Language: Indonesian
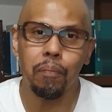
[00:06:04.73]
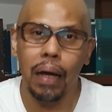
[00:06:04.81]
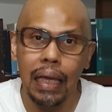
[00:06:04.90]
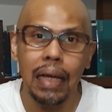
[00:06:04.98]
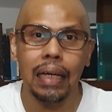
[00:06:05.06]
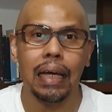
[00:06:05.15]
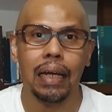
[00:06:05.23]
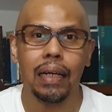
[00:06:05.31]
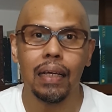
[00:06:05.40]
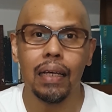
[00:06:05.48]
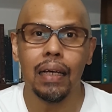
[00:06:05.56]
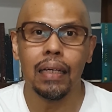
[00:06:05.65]
Bayangkan.
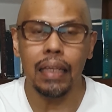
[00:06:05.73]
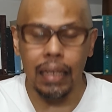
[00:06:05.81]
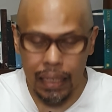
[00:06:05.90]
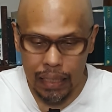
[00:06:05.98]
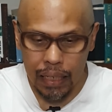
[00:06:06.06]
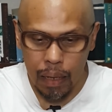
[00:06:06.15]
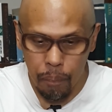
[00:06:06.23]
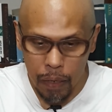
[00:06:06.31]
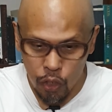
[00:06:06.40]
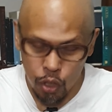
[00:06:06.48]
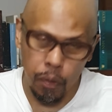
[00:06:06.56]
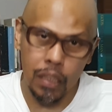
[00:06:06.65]
Jadi ketika
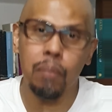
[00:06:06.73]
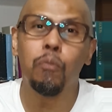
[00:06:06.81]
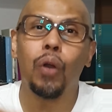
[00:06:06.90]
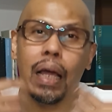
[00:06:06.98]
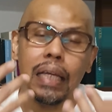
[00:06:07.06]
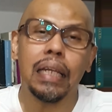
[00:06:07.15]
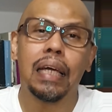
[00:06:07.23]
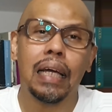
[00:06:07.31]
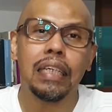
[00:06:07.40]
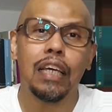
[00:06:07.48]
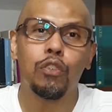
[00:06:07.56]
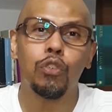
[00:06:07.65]
Petrus bertemu lagi dengan
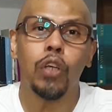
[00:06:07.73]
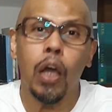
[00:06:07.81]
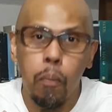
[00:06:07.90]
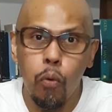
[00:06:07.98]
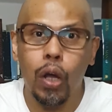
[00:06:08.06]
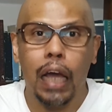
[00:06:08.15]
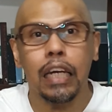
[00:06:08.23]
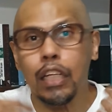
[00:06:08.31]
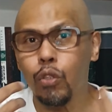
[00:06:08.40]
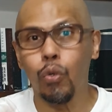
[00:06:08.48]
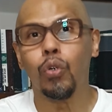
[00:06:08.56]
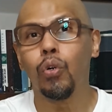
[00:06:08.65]
Yesus bukan
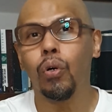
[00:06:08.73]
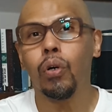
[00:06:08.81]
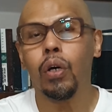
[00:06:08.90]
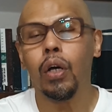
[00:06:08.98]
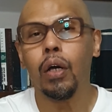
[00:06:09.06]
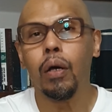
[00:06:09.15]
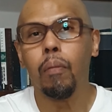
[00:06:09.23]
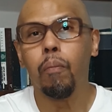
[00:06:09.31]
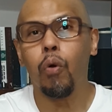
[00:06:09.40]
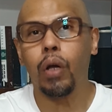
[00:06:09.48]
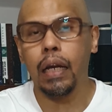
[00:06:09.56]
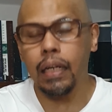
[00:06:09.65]
dituduh,
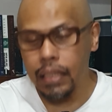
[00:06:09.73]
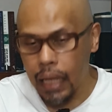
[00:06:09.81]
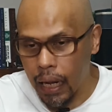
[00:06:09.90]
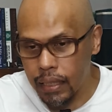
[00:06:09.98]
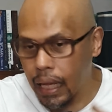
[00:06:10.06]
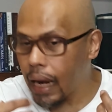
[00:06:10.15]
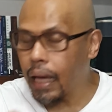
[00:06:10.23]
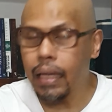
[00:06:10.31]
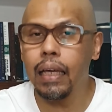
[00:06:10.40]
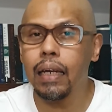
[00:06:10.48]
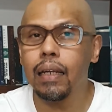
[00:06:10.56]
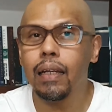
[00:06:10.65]
bukan
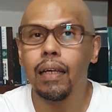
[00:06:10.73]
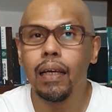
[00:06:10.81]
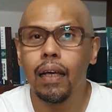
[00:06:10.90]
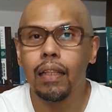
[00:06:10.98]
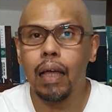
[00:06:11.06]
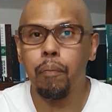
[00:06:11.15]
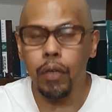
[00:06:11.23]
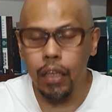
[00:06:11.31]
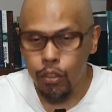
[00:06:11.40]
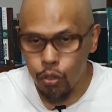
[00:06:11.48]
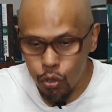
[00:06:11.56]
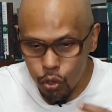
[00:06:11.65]
disalah-salahin, tapi
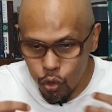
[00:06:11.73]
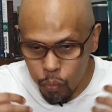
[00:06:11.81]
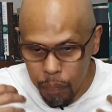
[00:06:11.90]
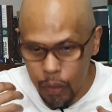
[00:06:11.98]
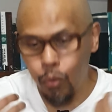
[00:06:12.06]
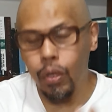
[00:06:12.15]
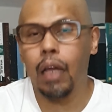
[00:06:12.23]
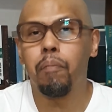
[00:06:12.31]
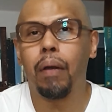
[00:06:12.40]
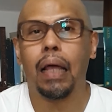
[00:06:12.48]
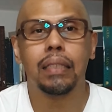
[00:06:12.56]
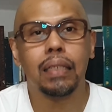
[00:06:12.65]
Yesus justru penuh
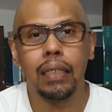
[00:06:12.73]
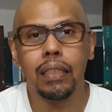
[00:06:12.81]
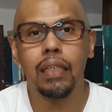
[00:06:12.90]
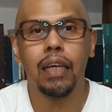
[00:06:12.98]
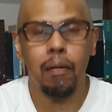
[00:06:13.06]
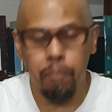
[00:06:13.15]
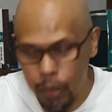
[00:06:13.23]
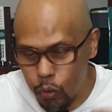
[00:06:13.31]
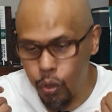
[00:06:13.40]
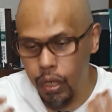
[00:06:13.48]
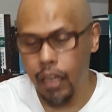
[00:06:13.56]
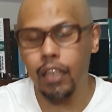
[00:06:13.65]
dengan belas kasihan,
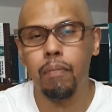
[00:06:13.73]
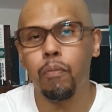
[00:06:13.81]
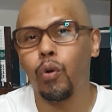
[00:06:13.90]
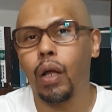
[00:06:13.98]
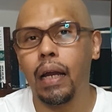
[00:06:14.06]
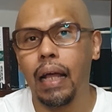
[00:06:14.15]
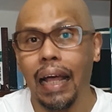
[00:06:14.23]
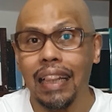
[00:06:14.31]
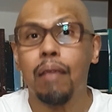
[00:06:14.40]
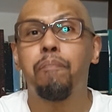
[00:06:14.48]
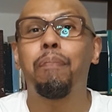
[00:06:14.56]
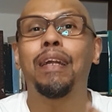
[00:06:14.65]
penuh dengan kemurahan
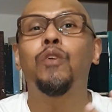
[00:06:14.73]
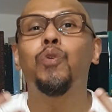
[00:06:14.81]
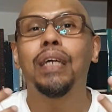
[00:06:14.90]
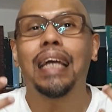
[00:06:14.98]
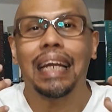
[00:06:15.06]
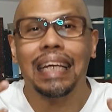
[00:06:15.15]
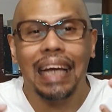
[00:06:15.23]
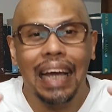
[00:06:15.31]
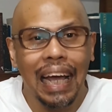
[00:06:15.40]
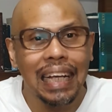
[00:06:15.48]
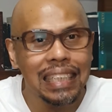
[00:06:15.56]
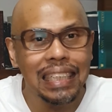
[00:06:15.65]
hati, penuh dengan
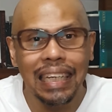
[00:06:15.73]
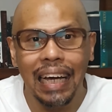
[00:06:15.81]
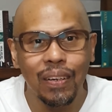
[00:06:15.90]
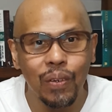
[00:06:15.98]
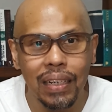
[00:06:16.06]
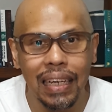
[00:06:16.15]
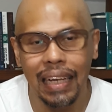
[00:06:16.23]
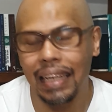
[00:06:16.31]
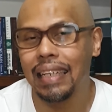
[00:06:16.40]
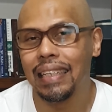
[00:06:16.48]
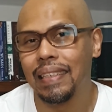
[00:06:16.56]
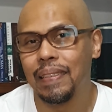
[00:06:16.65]
kasih karunia.